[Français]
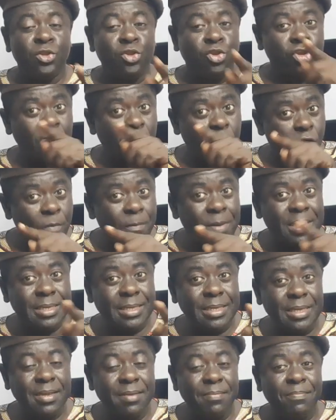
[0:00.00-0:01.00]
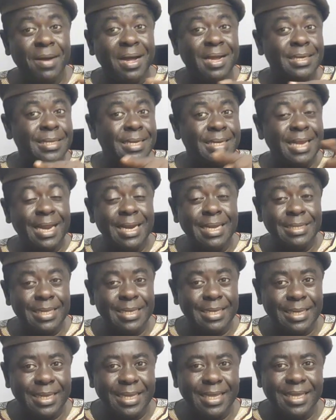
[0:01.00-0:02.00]
Tu as commencé par entrer dans
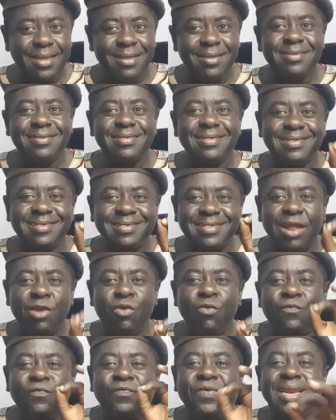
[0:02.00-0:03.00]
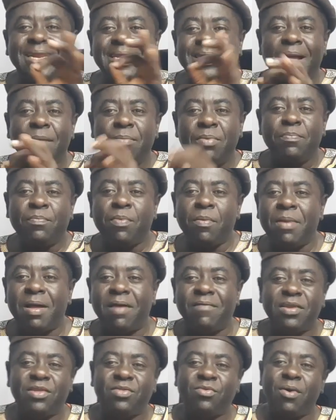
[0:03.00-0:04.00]
les intrigues. C'est ça le véritable
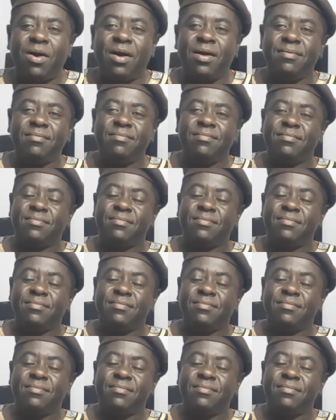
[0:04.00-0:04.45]
problème avec toi.